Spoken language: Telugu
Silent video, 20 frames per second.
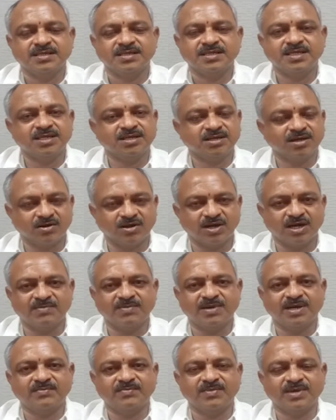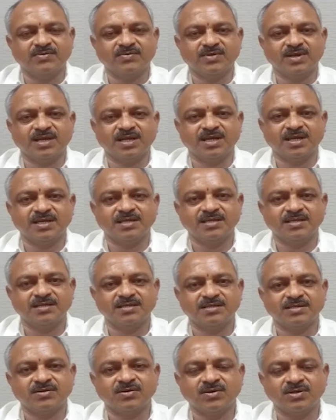ఈ కరోనా మహమ్మారి వల్ల
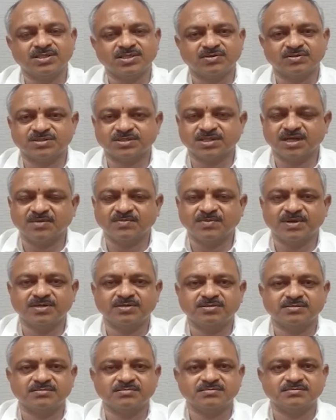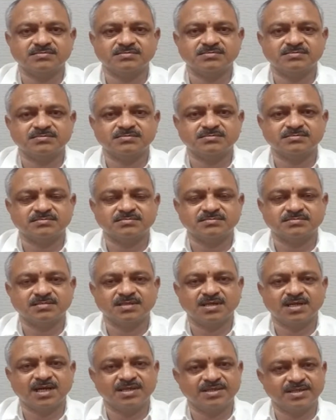రెండు సంవత్సరాల పాటు
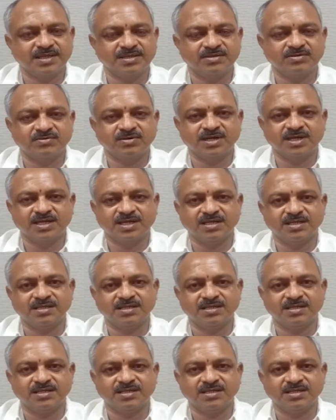ఆదాయం కూడా